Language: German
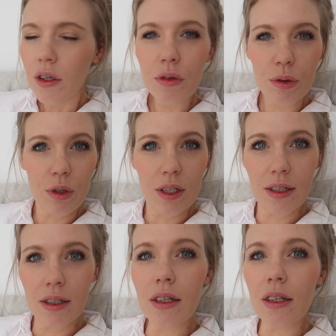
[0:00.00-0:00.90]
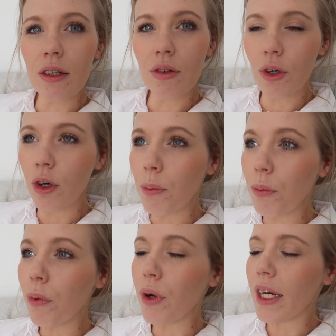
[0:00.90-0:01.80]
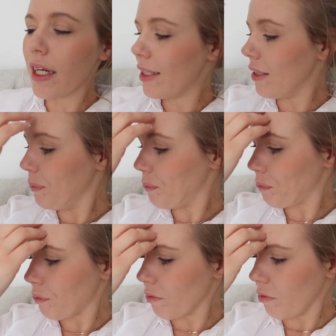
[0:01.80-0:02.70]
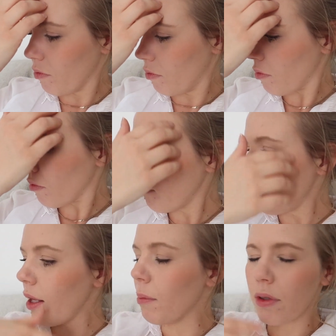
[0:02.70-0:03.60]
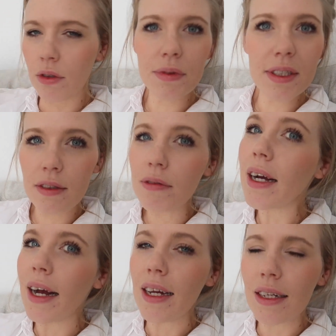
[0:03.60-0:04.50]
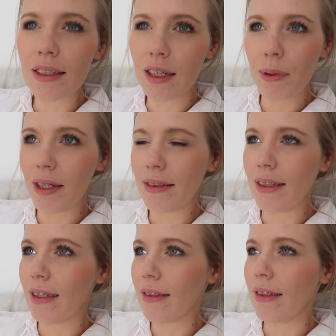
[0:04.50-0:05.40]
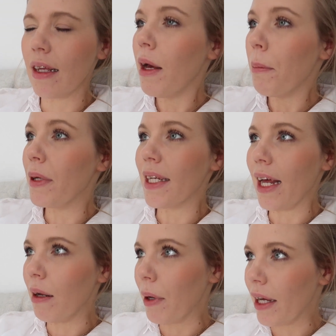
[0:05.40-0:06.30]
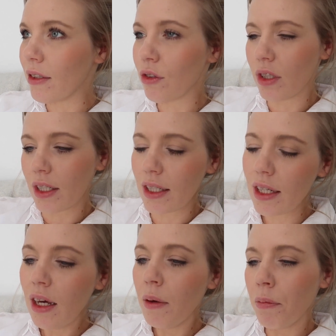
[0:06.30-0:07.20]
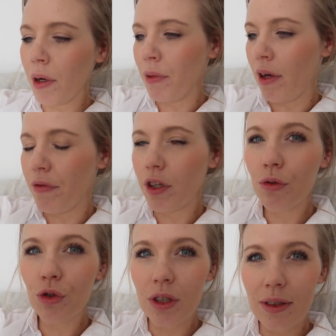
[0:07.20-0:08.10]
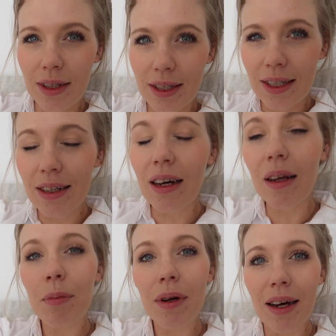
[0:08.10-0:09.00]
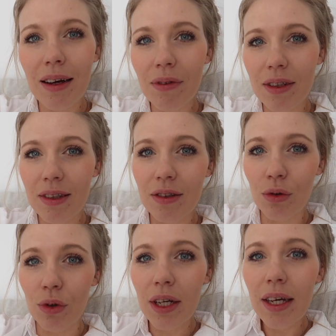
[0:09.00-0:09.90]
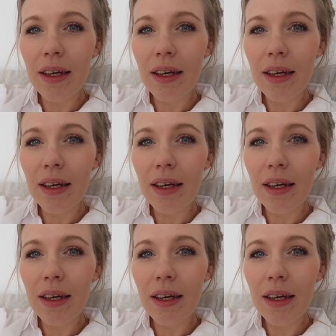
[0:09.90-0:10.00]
für äh, neue Projekte. Beziehungsweise ich fange eigentlich nicht am 1.1. mit allem an, sondern ich mache mir einfach zwischen den Jahren gerne einen Plan, was ich so